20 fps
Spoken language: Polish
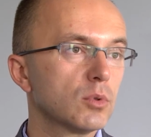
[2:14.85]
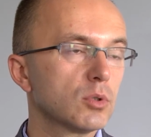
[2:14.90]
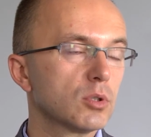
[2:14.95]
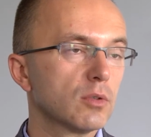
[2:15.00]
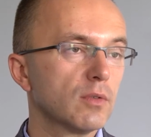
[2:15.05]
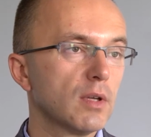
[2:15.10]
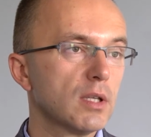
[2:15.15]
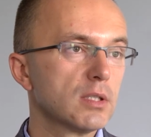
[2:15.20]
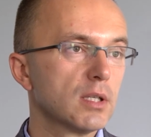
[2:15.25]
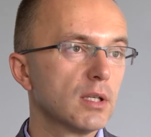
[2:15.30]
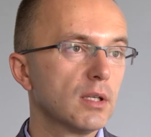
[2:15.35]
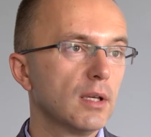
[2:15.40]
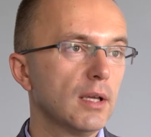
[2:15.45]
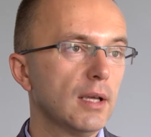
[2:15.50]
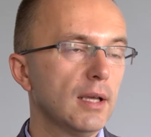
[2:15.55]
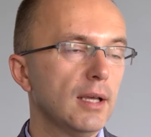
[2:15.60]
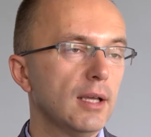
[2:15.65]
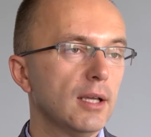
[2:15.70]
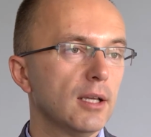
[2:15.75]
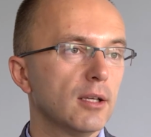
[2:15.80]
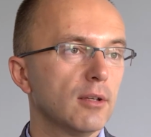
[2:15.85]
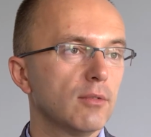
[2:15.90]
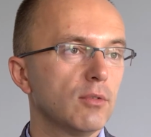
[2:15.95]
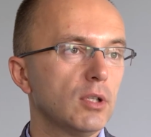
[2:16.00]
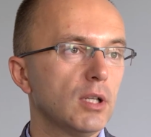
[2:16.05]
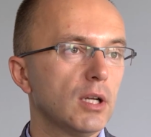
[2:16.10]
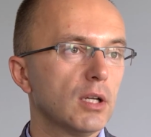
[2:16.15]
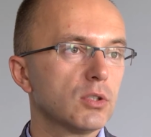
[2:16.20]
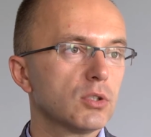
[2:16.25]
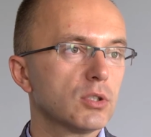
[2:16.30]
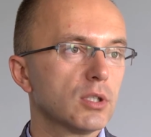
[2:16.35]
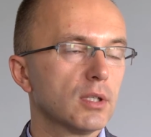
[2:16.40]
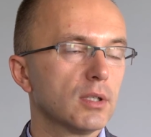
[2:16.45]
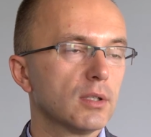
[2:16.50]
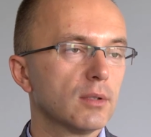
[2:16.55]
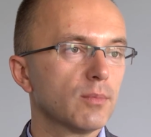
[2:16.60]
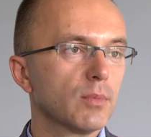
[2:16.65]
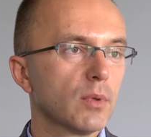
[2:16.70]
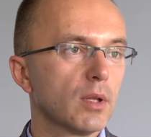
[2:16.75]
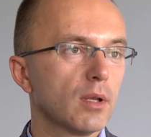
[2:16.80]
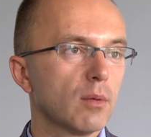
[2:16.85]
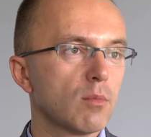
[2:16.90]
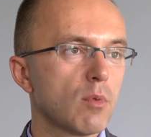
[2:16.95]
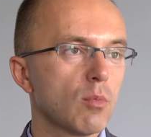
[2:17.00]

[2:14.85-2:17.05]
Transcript: Co więcej, widać, że e,